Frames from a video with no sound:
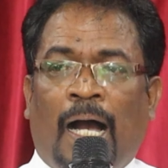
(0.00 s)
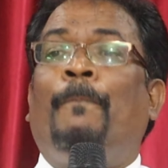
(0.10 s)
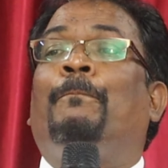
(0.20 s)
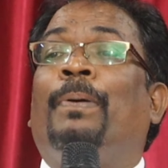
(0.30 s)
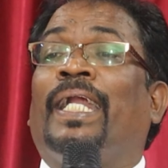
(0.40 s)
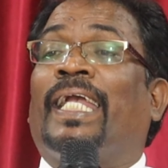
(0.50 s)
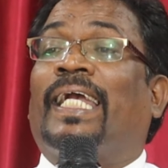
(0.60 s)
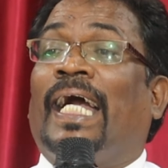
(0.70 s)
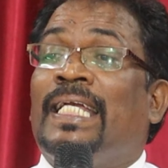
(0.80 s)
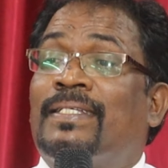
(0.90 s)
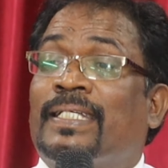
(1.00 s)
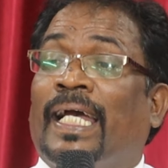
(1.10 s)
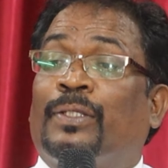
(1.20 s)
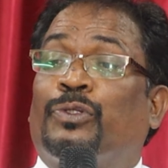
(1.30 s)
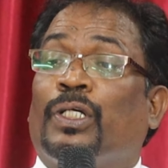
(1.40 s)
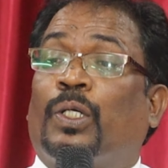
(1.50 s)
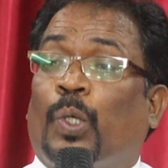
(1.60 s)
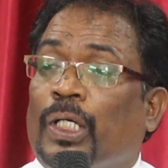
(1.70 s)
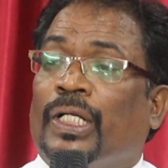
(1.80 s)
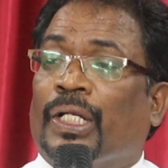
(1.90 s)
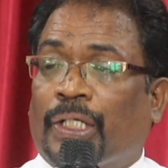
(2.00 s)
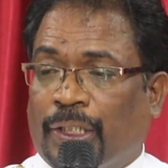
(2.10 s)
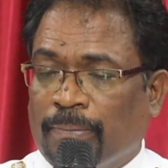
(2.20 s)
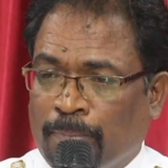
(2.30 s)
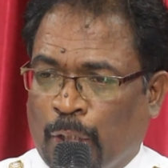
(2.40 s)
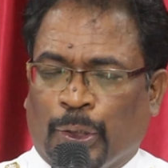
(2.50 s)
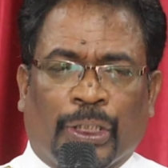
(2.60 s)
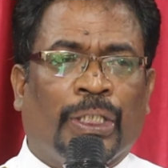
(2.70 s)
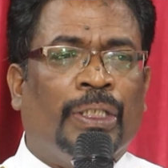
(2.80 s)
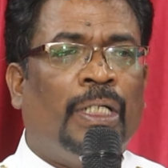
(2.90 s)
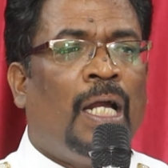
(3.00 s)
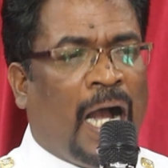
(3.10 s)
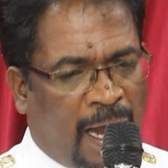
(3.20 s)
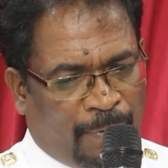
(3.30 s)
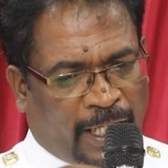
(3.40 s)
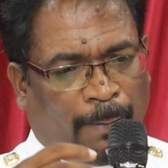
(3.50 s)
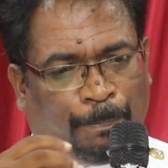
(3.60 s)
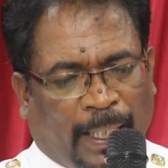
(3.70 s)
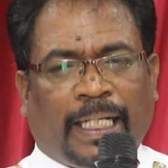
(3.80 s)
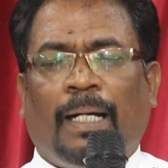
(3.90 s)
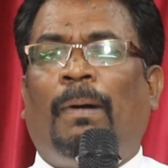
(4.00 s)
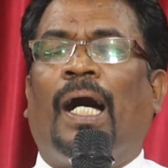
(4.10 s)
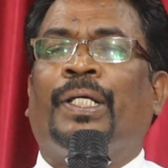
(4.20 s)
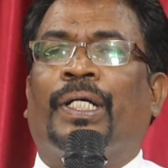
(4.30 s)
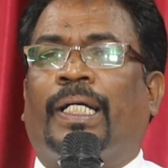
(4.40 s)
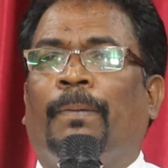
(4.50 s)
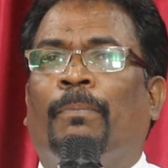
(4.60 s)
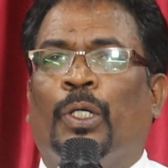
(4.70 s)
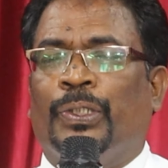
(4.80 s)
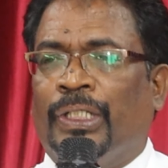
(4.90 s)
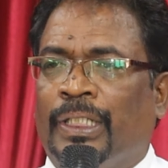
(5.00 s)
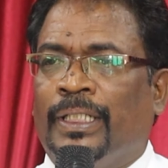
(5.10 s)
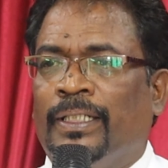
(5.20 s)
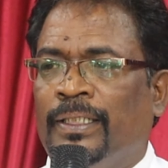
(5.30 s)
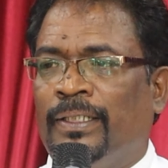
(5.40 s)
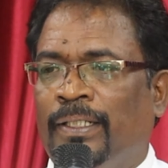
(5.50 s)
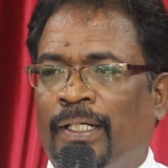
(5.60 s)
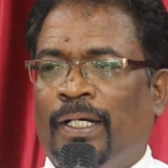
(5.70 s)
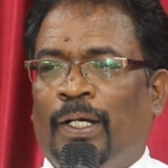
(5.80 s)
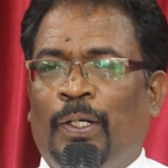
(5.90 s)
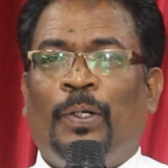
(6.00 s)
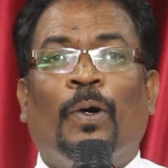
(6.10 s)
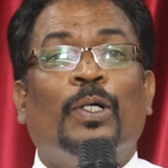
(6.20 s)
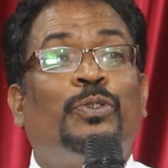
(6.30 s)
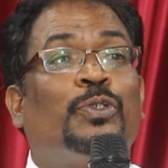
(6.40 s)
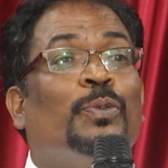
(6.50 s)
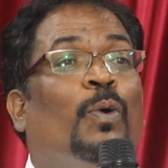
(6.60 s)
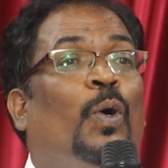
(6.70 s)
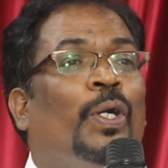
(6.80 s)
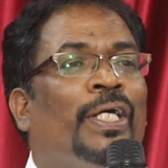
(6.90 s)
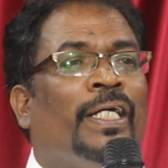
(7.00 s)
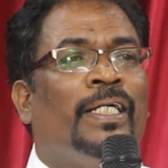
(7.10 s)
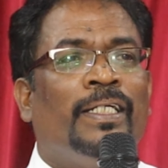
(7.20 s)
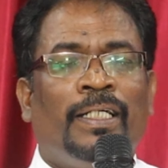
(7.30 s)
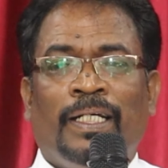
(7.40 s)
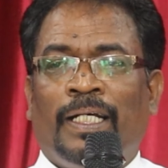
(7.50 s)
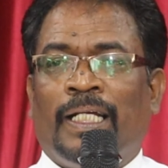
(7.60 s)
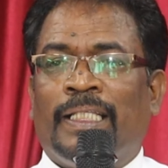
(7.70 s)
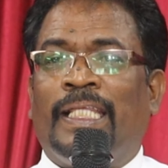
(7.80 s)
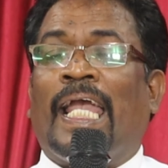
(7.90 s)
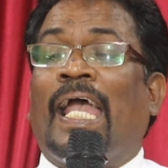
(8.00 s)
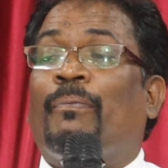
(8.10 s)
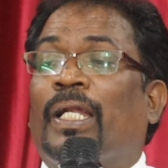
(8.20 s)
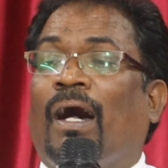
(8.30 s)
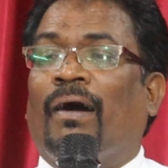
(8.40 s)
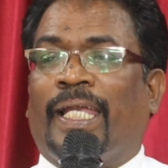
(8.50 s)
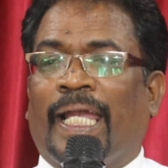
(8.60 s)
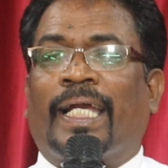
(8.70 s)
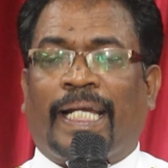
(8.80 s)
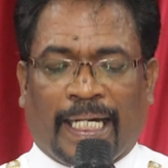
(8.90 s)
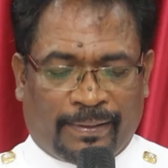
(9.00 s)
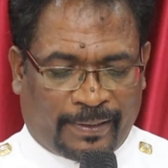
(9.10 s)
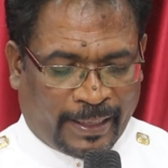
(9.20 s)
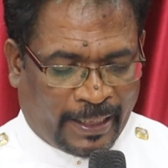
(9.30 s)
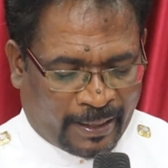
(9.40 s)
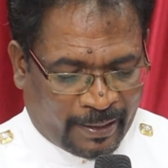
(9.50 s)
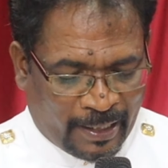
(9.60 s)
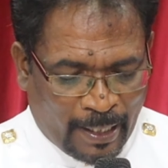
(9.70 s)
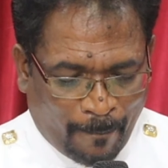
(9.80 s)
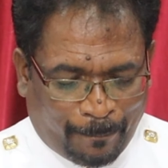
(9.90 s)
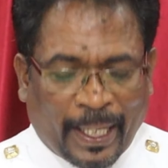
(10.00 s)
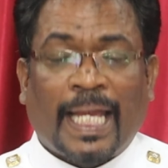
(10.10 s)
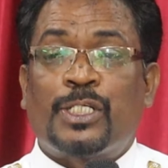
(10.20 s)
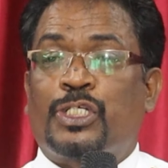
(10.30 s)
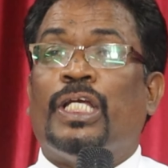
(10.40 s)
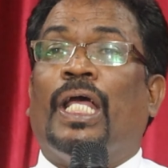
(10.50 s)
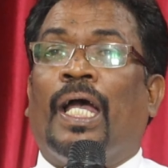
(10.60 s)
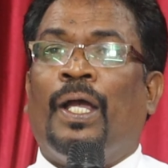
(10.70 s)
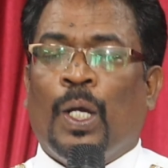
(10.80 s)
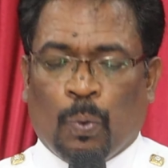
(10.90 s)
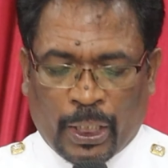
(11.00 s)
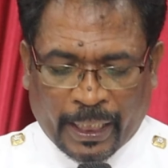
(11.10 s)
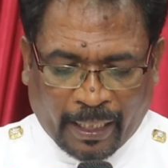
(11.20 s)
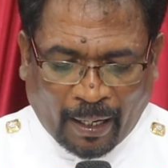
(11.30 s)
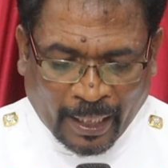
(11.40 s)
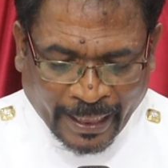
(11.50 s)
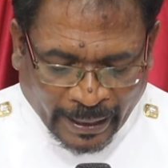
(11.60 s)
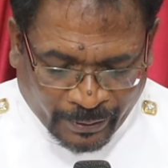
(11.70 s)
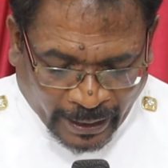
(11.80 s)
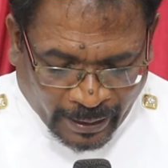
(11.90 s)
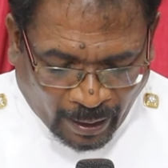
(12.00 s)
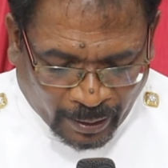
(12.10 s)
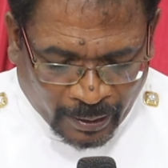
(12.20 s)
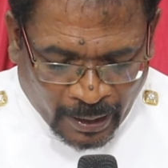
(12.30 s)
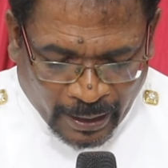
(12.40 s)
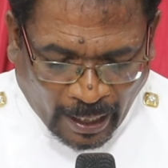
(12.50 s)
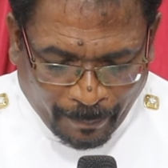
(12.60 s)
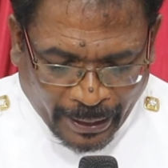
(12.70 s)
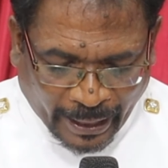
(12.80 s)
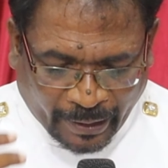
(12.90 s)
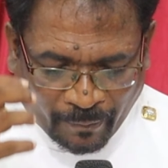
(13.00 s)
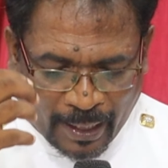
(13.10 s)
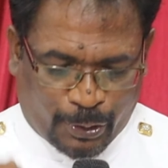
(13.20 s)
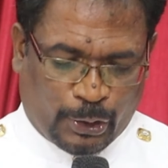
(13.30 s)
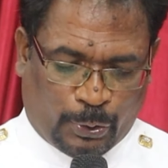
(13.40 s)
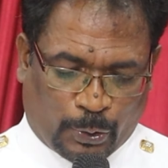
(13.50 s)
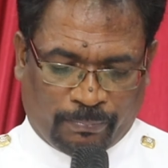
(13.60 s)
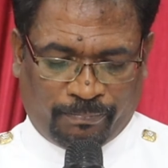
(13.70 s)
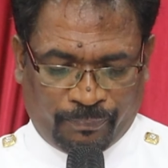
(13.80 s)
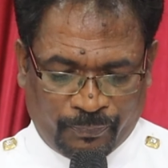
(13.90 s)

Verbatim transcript: அப்படி கை சேர்த்து கொண்டிருக்கும் பொழுது அவர்கள் பக்கமாக இருக்கும் பொழுது லோத்துவோடு தேவனாகிய கர்த்தர் பேசின ஒரு காரியத்தை தான் நாம் இன்னைக்கு வாசித்தோம்